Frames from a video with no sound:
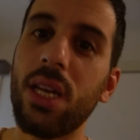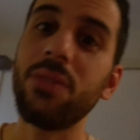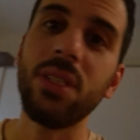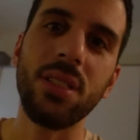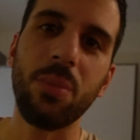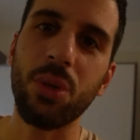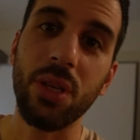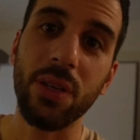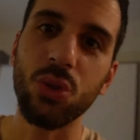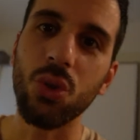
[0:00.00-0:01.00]
alla fine si
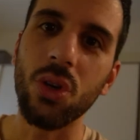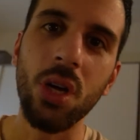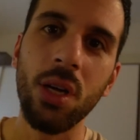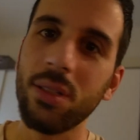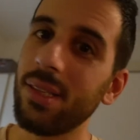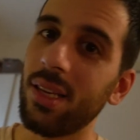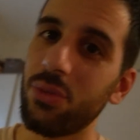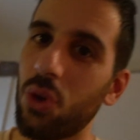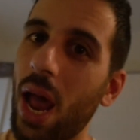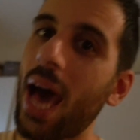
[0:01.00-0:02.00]
poteva solo
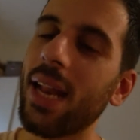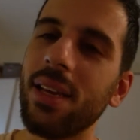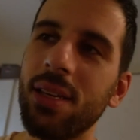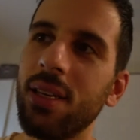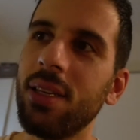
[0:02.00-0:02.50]
telefonare,